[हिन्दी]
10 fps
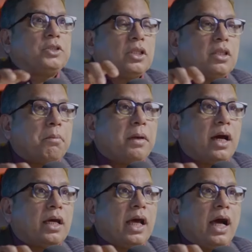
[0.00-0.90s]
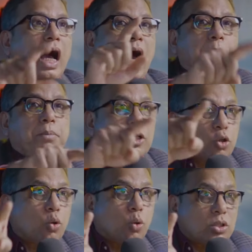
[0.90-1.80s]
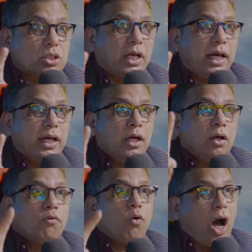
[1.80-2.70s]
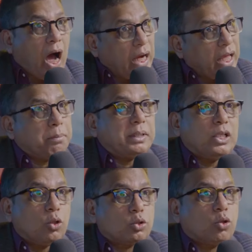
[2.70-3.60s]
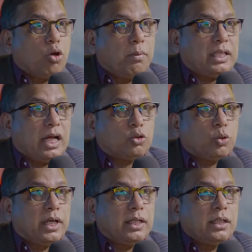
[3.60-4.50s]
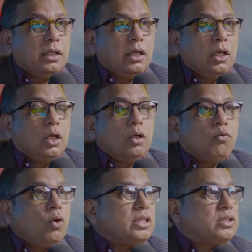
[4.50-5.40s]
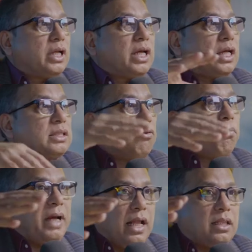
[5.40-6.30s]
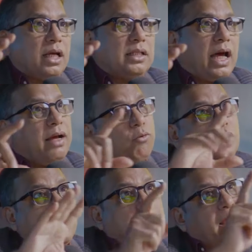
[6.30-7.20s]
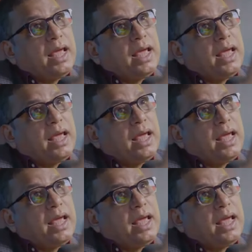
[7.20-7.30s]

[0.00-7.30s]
पिछहत्तर पे आ गया आपके जो दोस्त हैं वो आगे अपने दोस्तों को बता चुके हैं वो इस तरीके से वो फैलता जा रहा है वो टिप